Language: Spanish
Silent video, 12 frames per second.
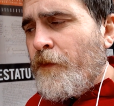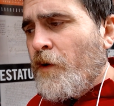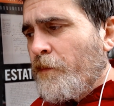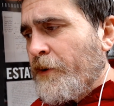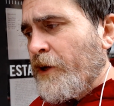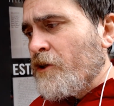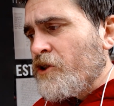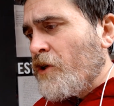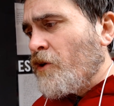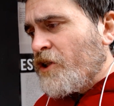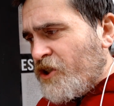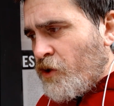un
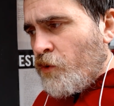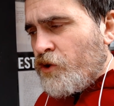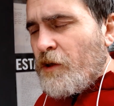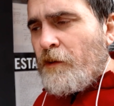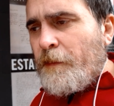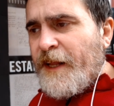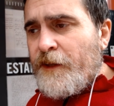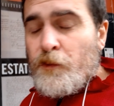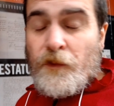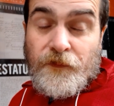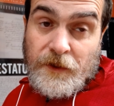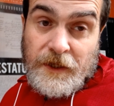pronóstico exclusivo para
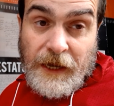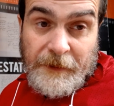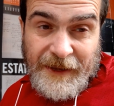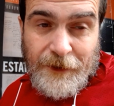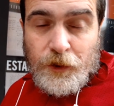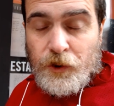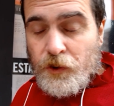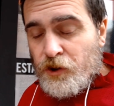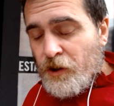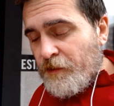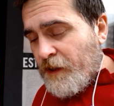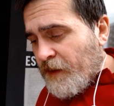YouTube y habrá
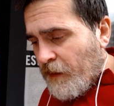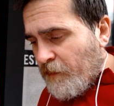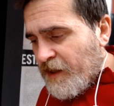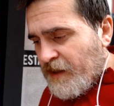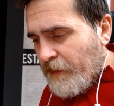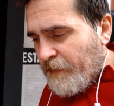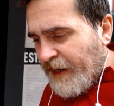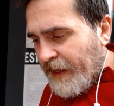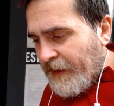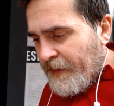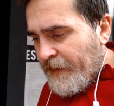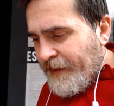otros, evidentemente,
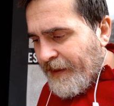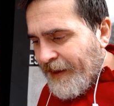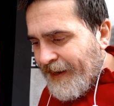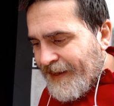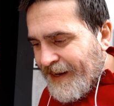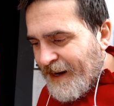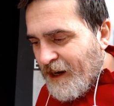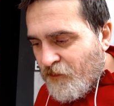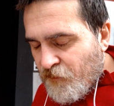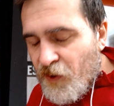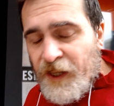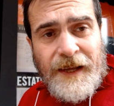para el canal
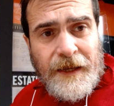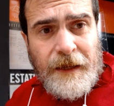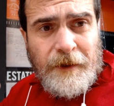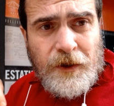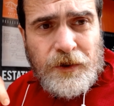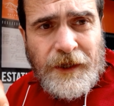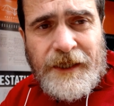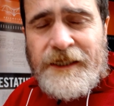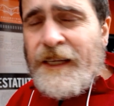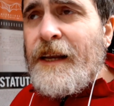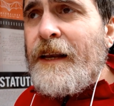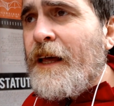Freak. Aquí abajo
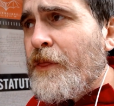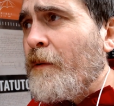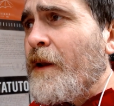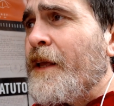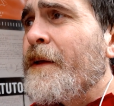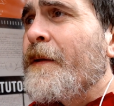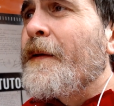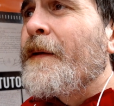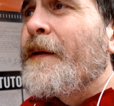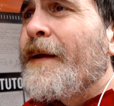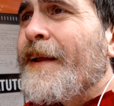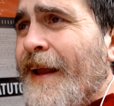tenéis el enlace, ¿vale?
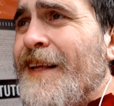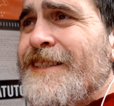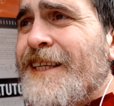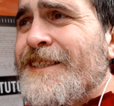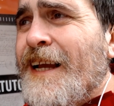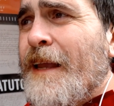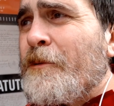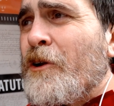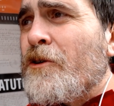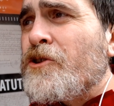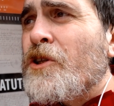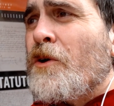¿Queréis que saque
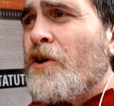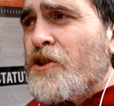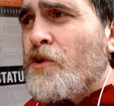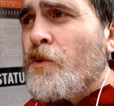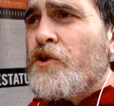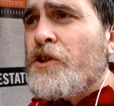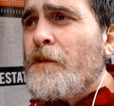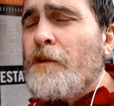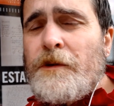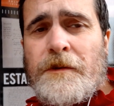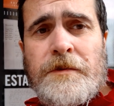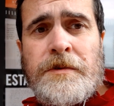pronóstico
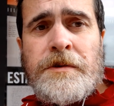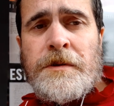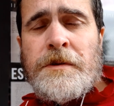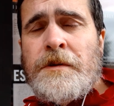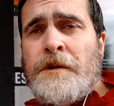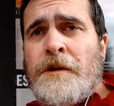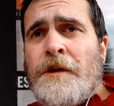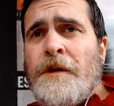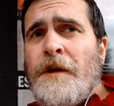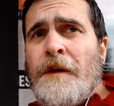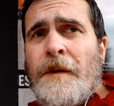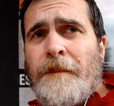exclusivo
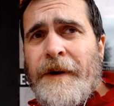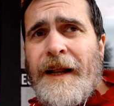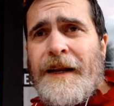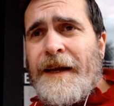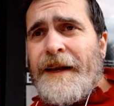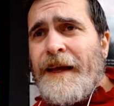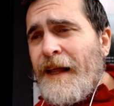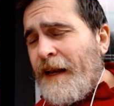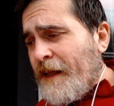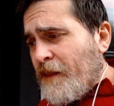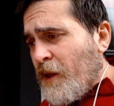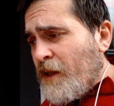para el
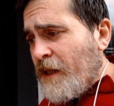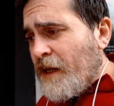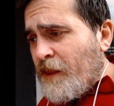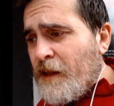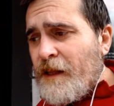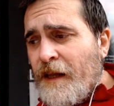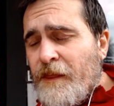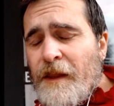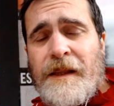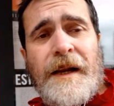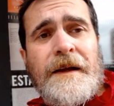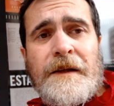canal, etcétera, etcétera,
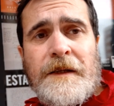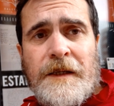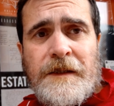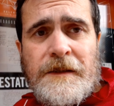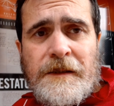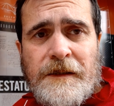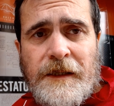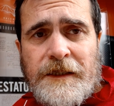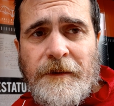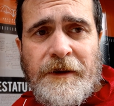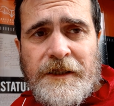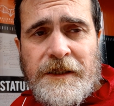etcétera? Ya
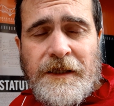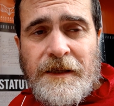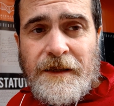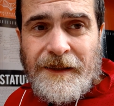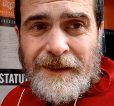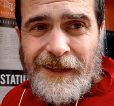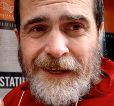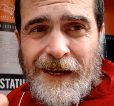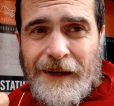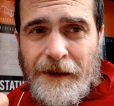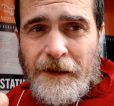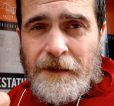sabéis, dejar